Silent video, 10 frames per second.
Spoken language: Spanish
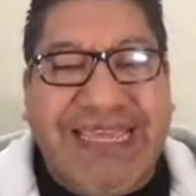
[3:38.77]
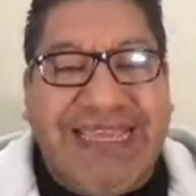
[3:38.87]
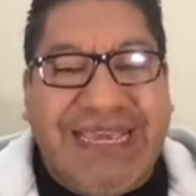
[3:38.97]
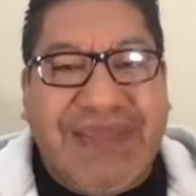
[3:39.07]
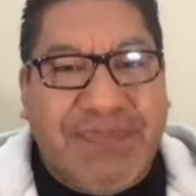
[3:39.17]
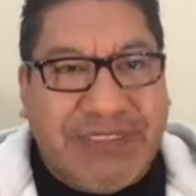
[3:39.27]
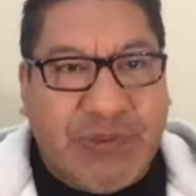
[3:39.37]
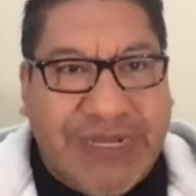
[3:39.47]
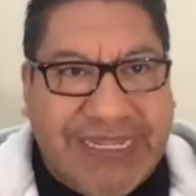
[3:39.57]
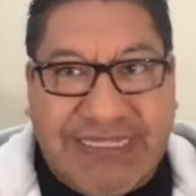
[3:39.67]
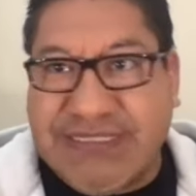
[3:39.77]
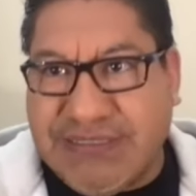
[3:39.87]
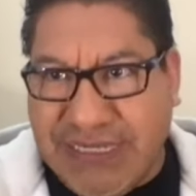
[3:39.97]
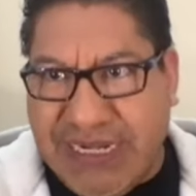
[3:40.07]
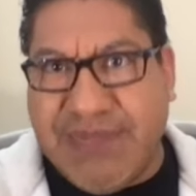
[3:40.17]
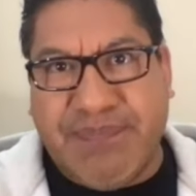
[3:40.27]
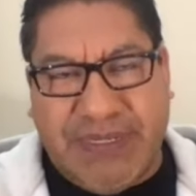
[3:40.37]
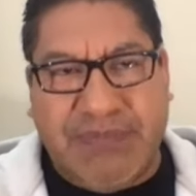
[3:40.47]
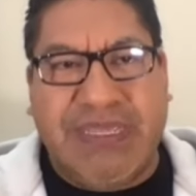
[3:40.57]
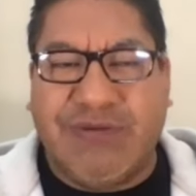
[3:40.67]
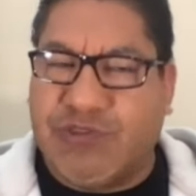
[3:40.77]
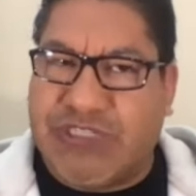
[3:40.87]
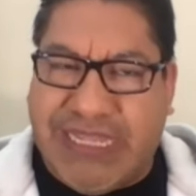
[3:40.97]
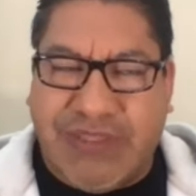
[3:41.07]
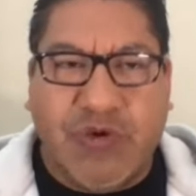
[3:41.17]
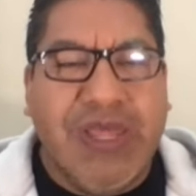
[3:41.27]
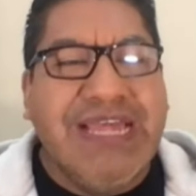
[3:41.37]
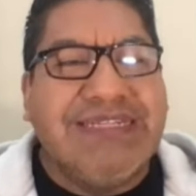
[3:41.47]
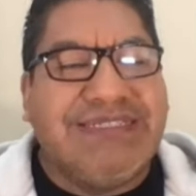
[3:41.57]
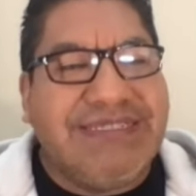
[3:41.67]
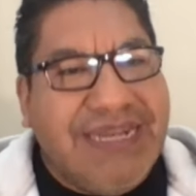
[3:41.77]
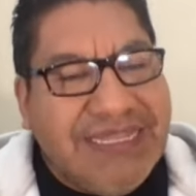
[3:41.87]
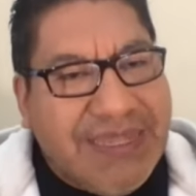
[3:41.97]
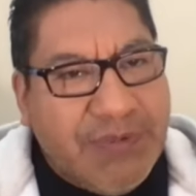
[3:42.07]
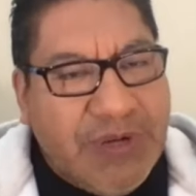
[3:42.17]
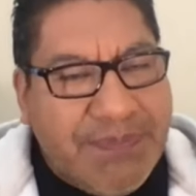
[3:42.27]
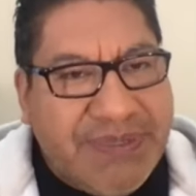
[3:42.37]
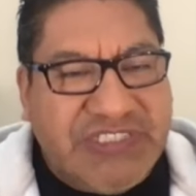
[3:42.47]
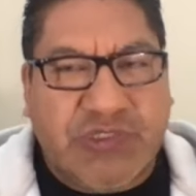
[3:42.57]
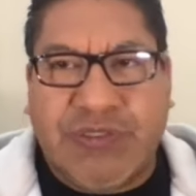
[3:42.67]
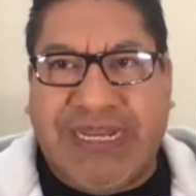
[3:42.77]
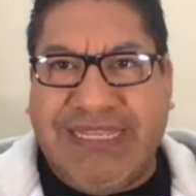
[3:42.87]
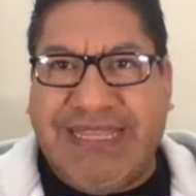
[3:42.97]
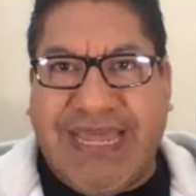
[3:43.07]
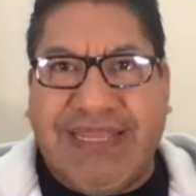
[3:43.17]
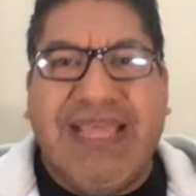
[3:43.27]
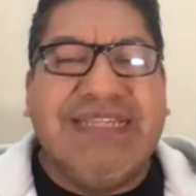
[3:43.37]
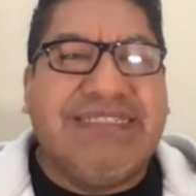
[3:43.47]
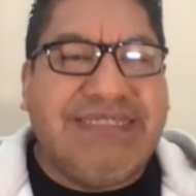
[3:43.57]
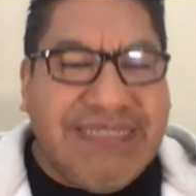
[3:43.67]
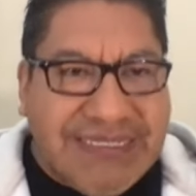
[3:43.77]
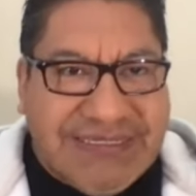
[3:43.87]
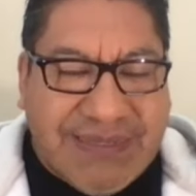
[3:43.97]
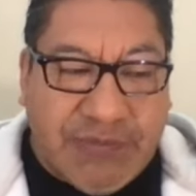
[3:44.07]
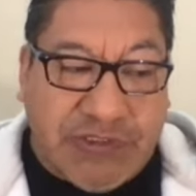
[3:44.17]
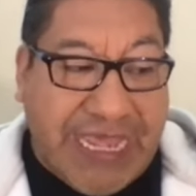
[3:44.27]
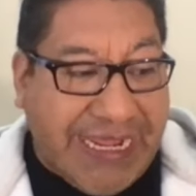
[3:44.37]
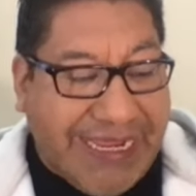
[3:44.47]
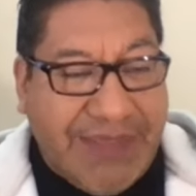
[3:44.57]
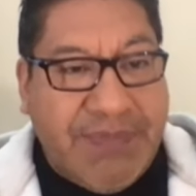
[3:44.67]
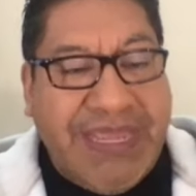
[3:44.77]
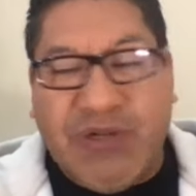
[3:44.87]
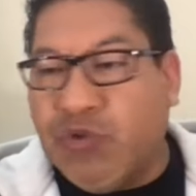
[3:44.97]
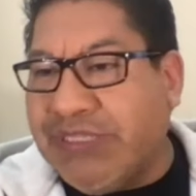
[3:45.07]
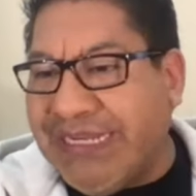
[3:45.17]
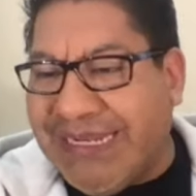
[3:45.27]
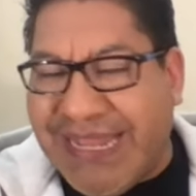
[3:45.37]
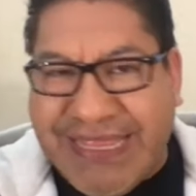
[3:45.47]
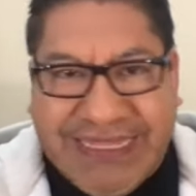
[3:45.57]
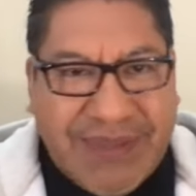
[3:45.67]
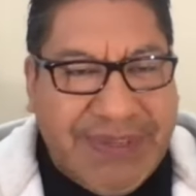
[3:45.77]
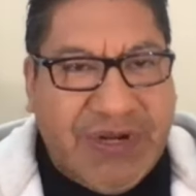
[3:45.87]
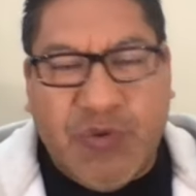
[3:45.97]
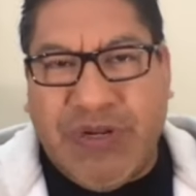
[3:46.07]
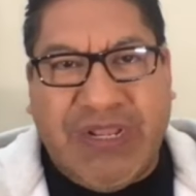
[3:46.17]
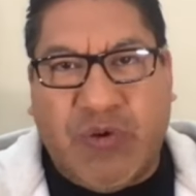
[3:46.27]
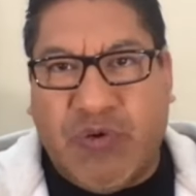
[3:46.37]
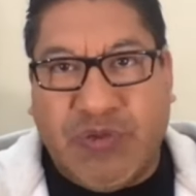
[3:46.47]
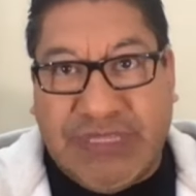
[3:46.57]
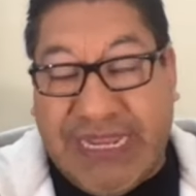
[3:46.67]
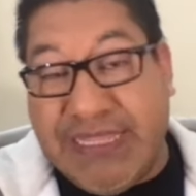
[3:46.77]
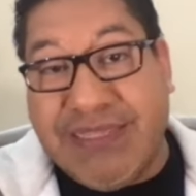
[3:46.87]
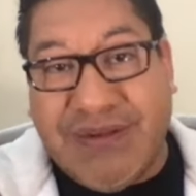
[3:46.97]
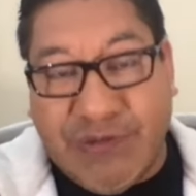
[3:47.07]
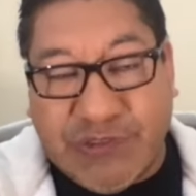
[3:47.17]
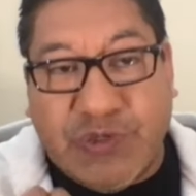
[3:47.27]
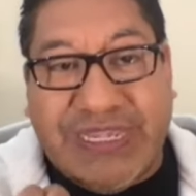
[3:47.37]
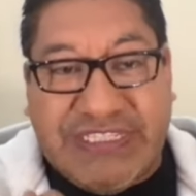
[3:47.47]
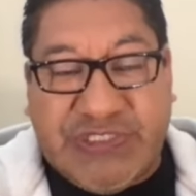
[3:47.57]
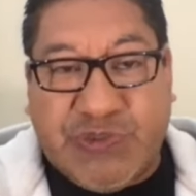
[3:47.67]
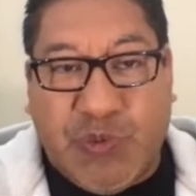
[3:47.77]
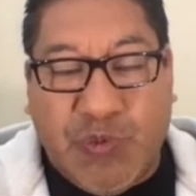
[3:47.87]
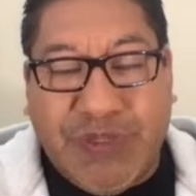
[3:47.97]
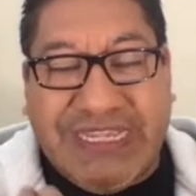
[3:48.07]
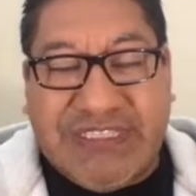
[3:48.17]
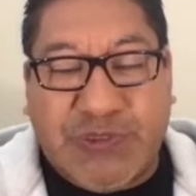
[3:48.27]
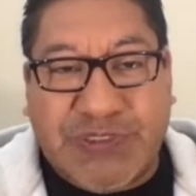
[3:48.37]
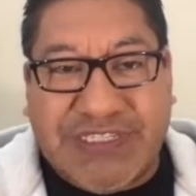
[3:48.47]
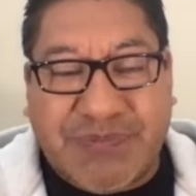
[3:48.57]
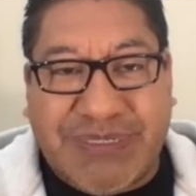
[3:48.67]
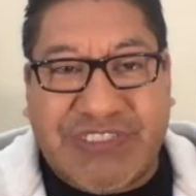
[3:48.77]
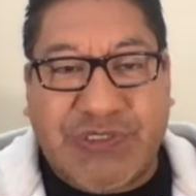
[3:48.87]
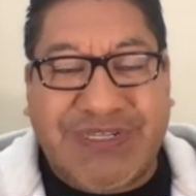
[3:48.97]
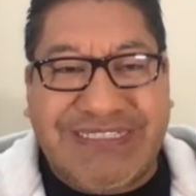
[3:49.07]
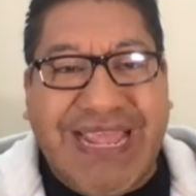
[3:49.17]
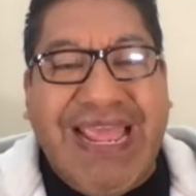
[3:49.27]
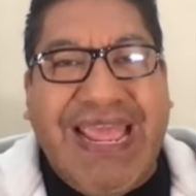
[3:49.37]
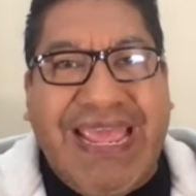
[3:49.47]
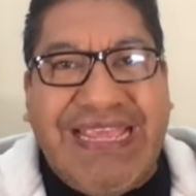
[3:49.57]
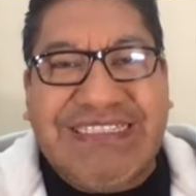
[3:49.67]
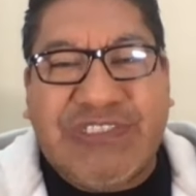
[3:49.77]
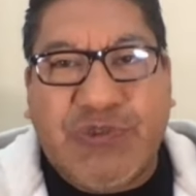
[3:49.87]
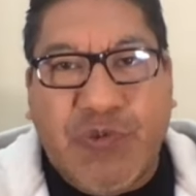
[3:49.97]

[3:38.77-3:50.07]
que en cada personaje sí le imprimía un sello, sí le daba una personalidad, sí decíamos, a ah, caramba, no tiene nada que ver una con otra, incluso en su look, en sus expresiones, en